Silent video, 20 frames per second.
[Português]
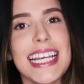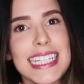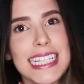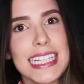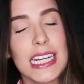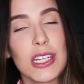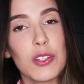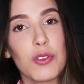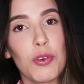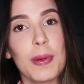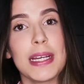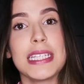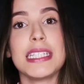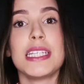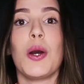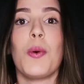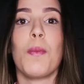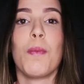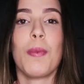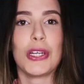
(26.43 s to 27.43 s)
Essa
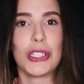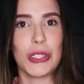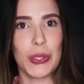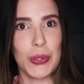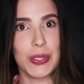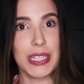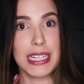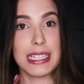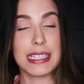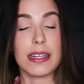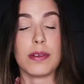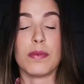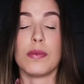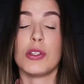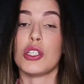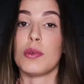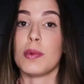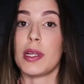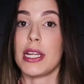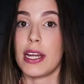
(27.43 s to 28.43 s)
transformação pode acontecer
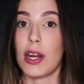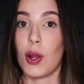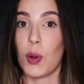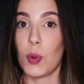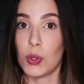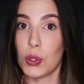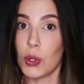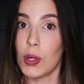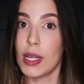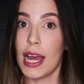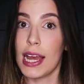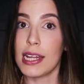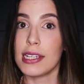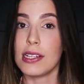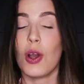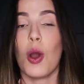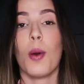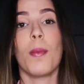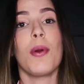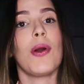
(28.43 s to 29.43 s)
de maneira
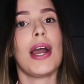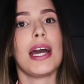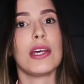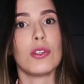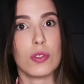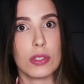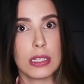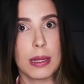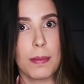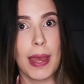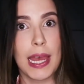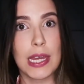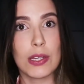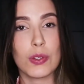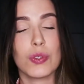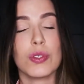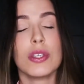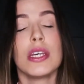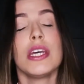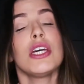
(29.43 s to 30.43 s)
controlada, como é o caso dos
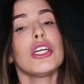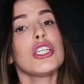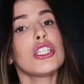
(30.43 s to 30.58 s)
remédios,